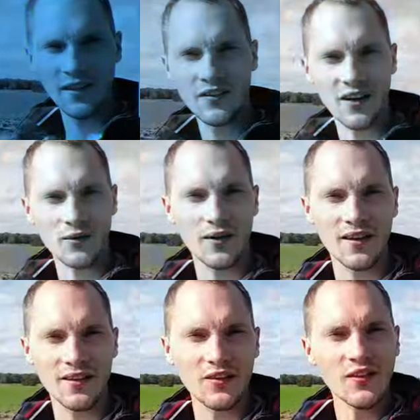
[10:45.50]
Eine Sache
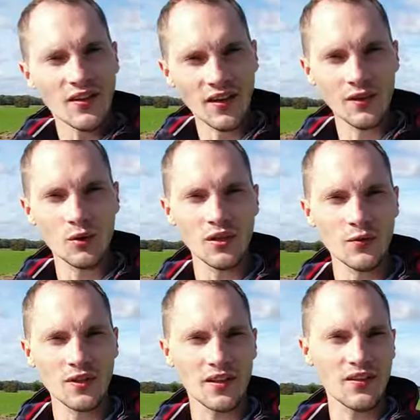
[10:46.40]
vergessen, natürlich
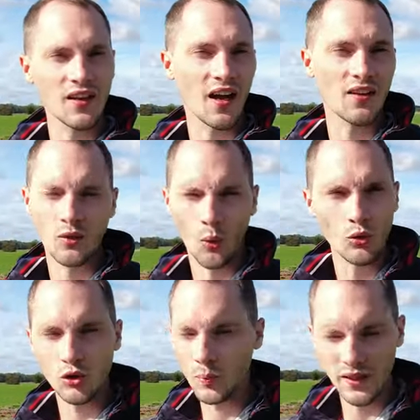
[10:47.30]
wird das hier kein
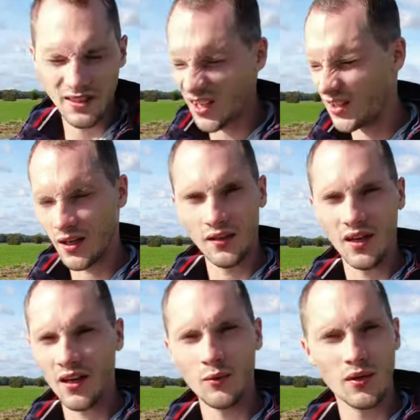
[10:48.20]

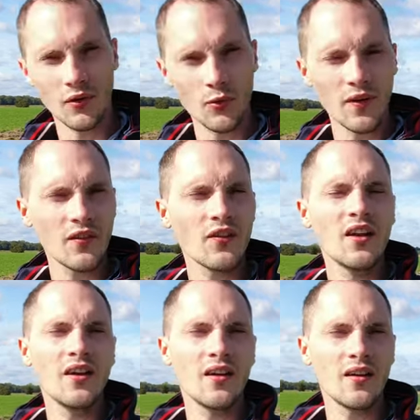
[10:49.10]
Drohnen-Spezialkanal oder sowas.
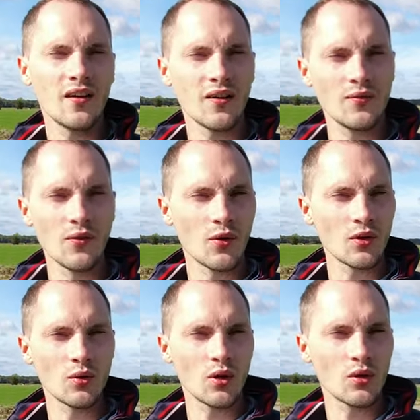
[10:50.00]
Äh, wir
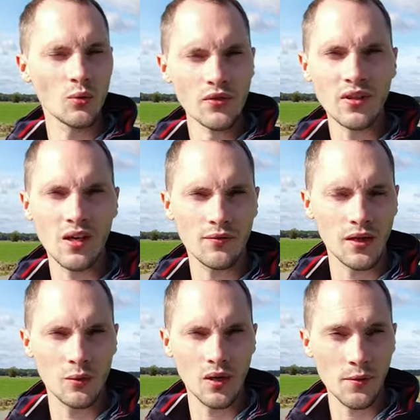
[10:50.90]
wollten euch unsere
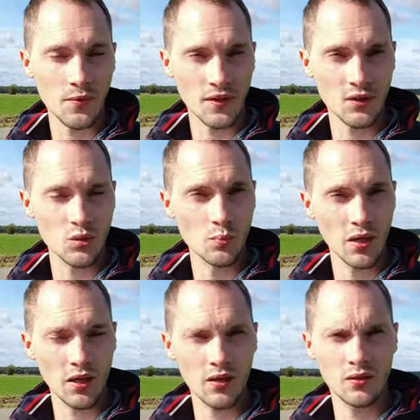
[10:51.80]
Erfahrungen einfach dazu
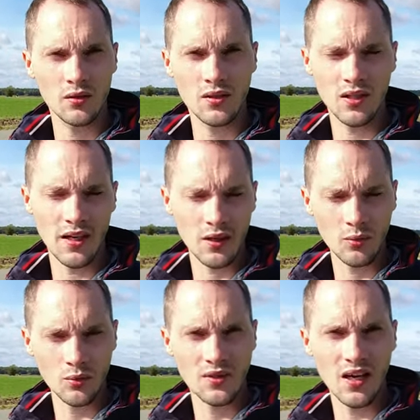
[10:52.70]
mal äh,
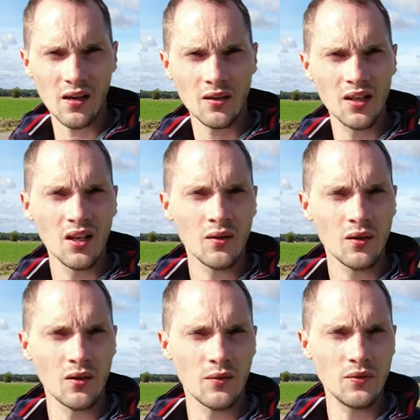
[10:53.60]
zeigen und sagen,
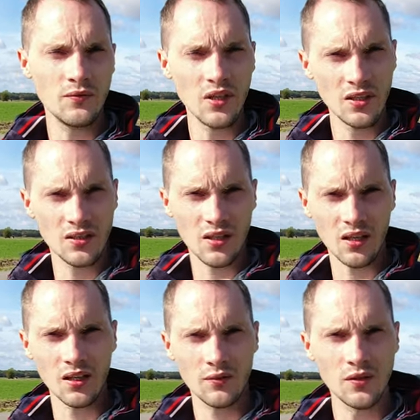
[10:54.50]
äh, wie wir das
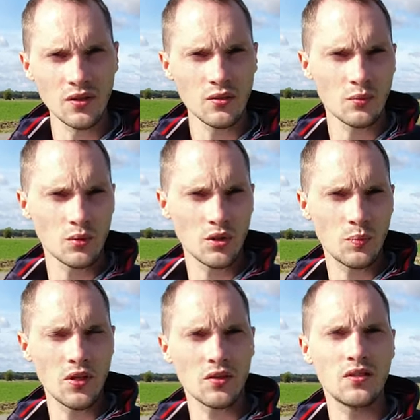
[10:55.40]
Gerät finden und ich
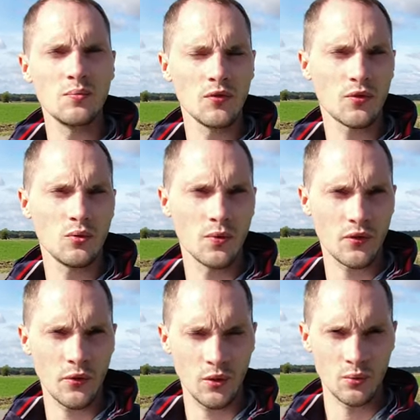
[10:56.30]
bin da ziemlich von
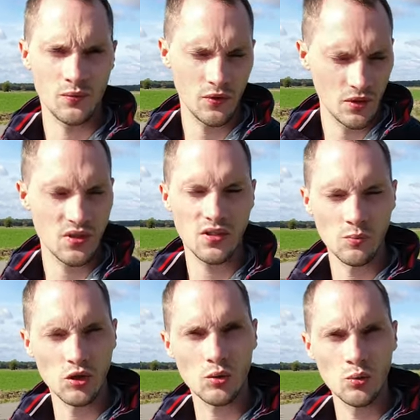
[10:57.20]
überzeugt und finde es
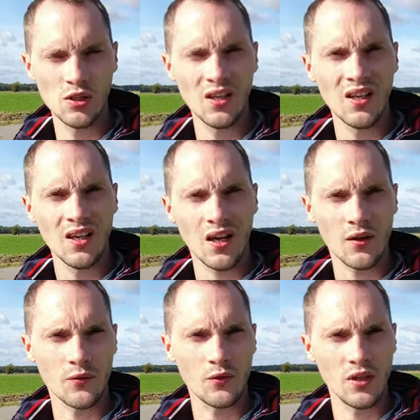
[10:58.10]
ziemlich cool.
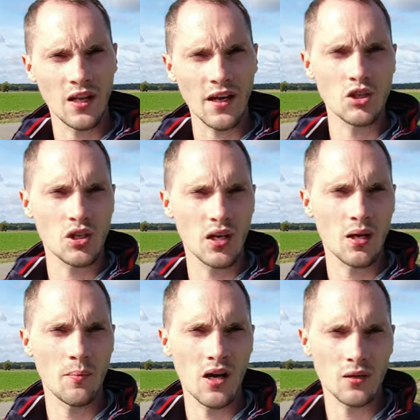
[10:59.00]
Also für den
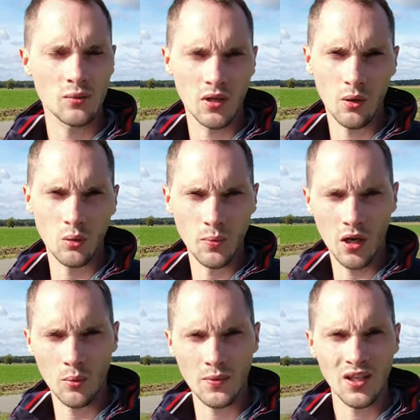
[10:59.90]
Einsteigermarkt und auch
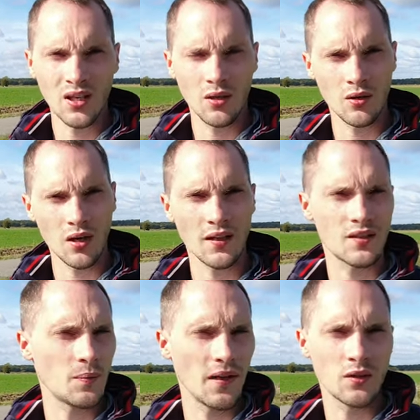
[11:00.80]
überhaupt
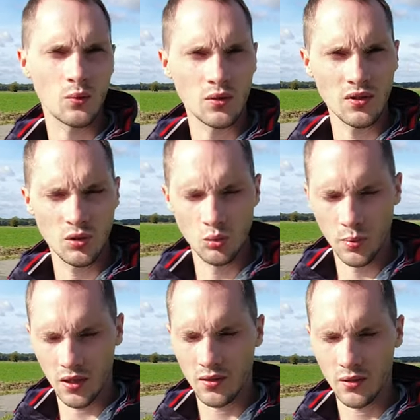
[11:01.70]
als Zweitdrohne
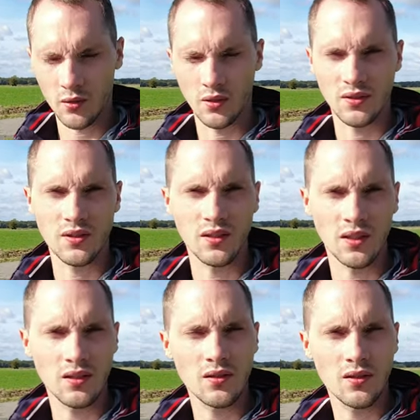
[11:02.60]
super tolles
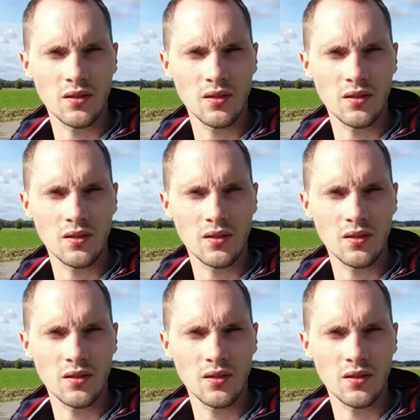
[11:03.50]
Gerät.